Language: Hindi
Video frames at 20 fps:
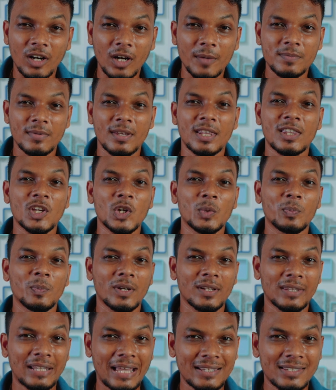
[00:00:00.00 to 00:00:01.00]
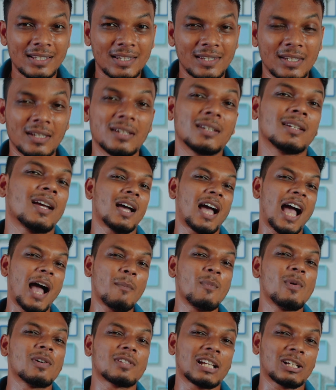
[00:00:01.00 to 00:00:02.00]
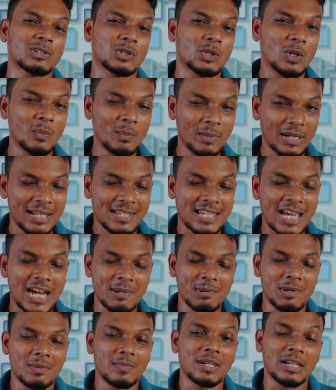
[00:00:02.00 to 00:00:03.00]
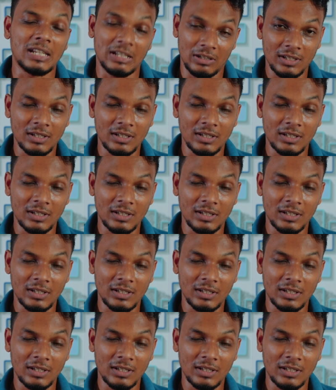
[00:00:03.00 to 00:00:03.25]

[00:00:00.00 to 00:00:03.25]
ऑप्शन के ऊपर ना जाइए आप बोल सकते हो मेरे साइड में भी